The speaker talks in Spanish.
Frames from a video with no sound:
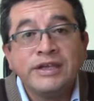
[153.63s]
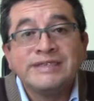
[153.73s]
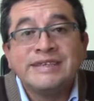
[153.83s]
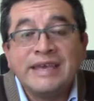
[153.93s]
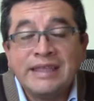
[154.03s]

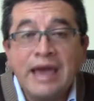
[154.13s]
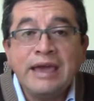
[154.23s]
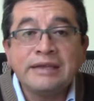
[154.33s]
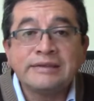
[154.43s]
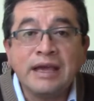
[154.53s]
se da
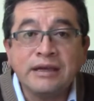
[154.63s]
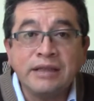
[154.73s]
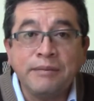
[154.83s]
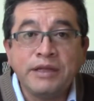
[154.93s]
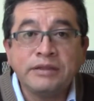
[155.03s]

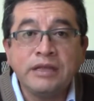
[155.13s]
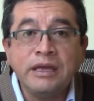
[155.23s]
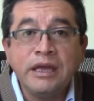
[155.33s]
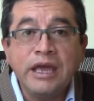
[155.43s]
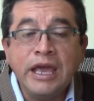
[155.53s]

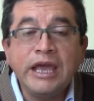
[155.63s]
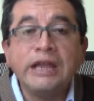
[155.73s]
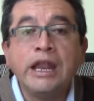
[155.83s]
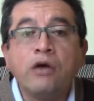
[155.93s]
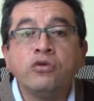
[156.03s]
exactamente
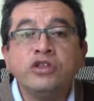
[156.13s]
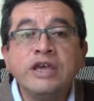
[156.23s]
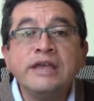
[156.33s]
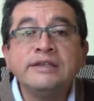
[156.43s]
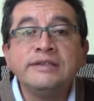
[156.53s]
en la
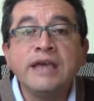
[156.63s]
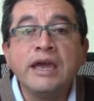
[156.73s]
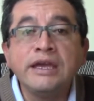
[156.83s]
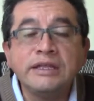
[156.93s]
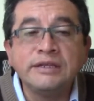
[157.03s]
audiencia
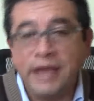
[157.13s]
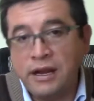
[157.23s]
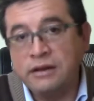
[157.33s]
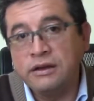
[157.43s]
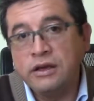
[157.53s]
inicial.